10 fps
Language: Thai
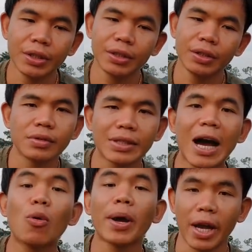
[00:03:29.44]

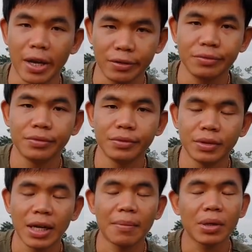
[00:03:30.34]
9 แผง
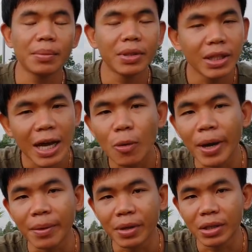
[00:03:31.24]
นะครับเริ่มที่ 9
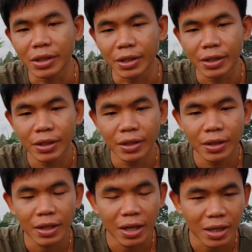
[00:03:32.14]
แผงไปเลย
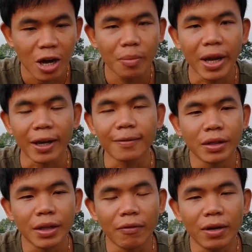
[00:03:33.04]
นะฮะ9แผง
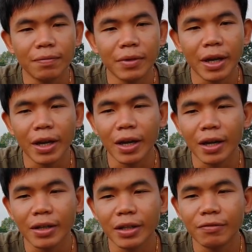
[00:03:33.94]
ถามว่าแอ
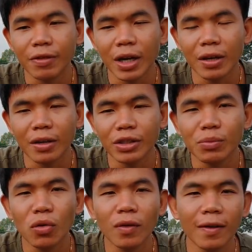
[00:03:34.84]
ร์กินไฟ
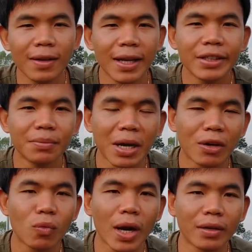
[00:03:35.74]
ชั่วโมงละ
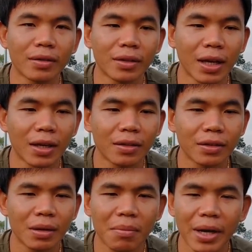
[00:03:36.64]
1,000 วัตต์นะฮะ
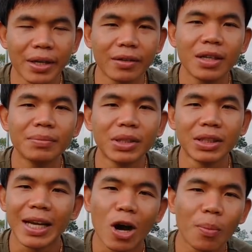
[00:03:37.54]
ทำไมเริ่มถึ
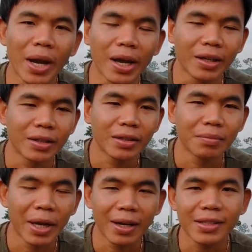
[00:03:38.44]
ง 9 แผง
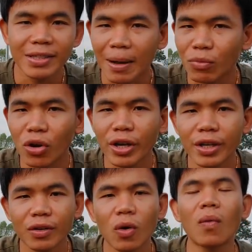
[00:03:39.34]
แผงละ
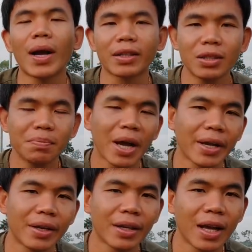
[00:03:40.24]
300 กว่าวัตต์ขึ้นไป
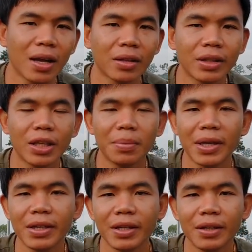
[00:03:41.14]
นะฮะ ตีไป
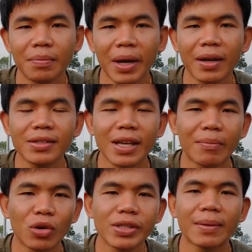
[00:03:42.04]
แผงละ
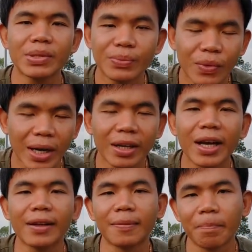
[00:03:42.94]
330 วัตต์แล้
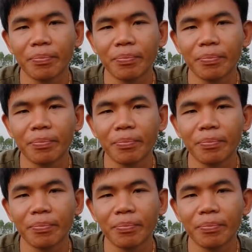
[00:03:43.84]
วกัน